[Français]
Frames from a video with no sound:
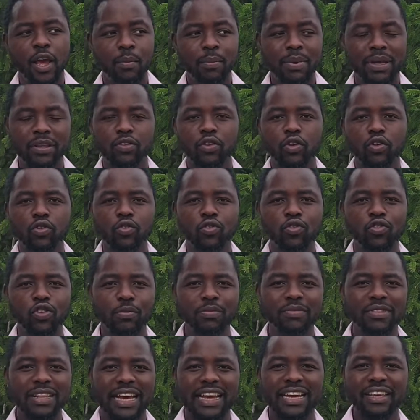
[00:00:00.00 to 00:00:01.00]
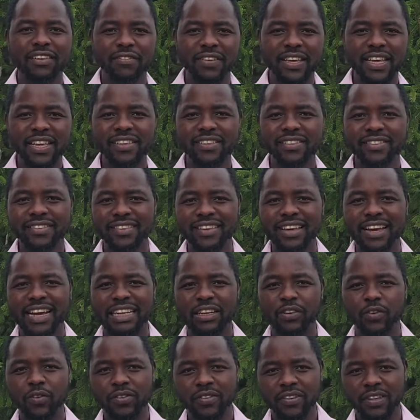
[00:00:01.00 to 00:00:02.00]
Parce que nous sommes arrivés ici
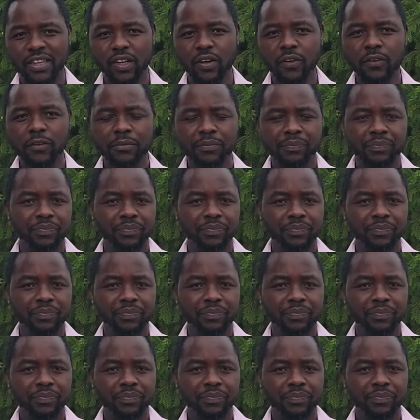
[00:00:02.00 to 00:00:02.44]
en Occident,